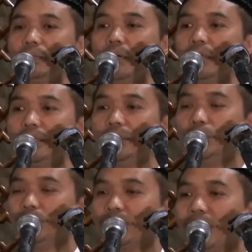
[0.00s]

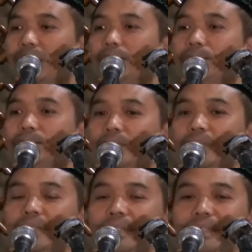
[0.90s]
Alaihi Wasallam.
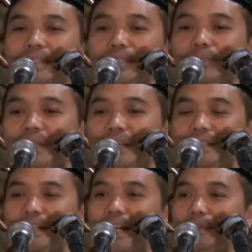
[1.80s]
Ya. Di mana
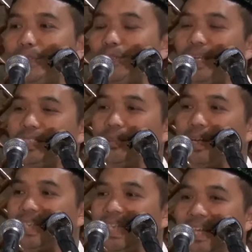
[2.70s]
di dalam solat
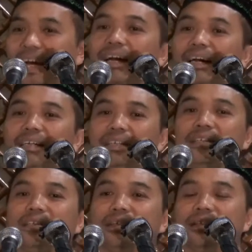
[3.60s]
solat kita,
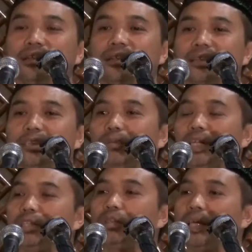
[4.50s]
ya,
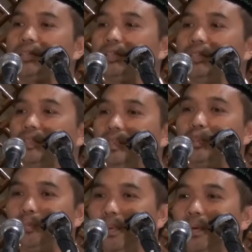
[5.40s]
kecuali solat
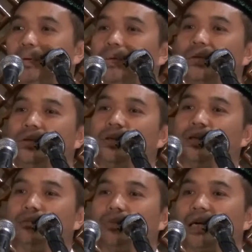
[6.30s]
subuh,
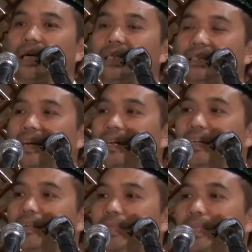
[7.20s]
maka kita
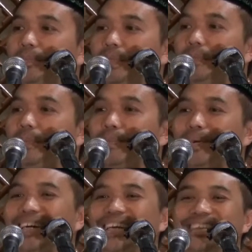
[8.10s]
akan menyebut
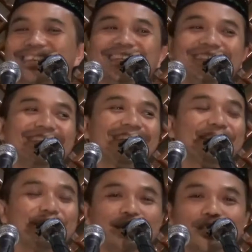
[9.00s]
berapa kali. Ya.
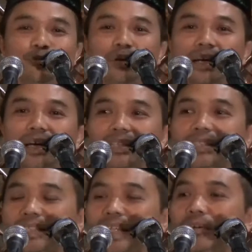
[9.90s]
Dua kali
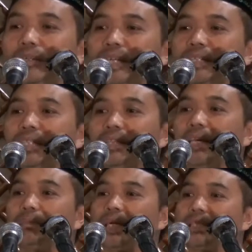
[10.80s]
tasahud dan
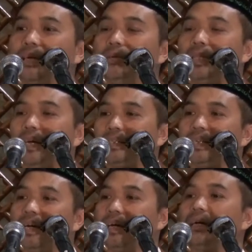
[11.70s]
setiap tasahud
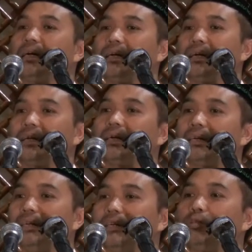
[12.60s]
ada ya,
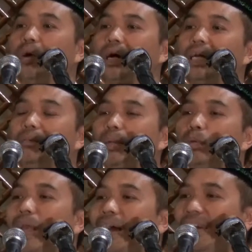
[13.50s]
dua kali
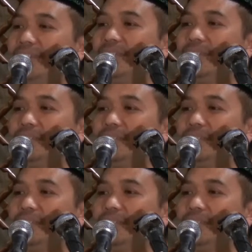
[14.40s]
perulangan